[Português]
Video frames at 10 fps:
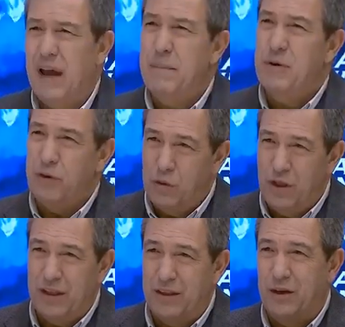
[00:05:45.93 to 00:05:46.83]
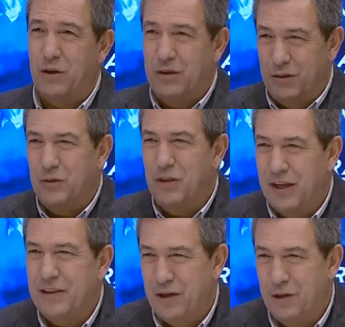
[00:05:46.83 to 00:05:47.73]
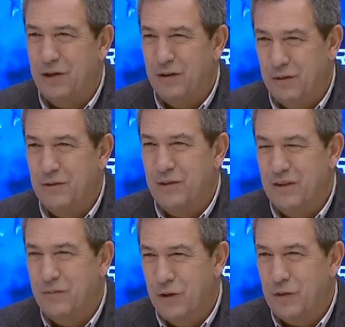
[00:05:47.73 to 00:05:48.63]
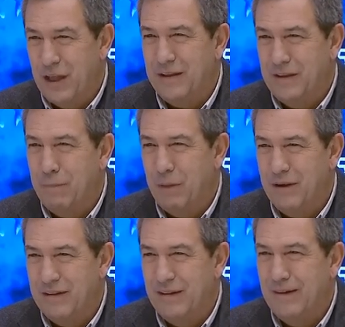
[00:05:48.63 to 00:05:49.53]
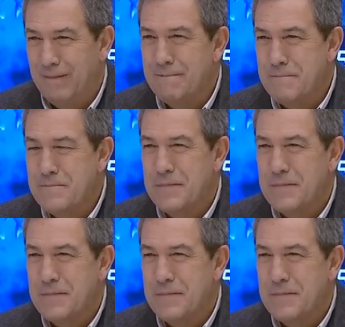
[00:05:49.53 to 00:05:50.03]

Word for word: Ah, mas foi no dia mas anterior. O programa, dia é no dia anterior. por isso, é, dos três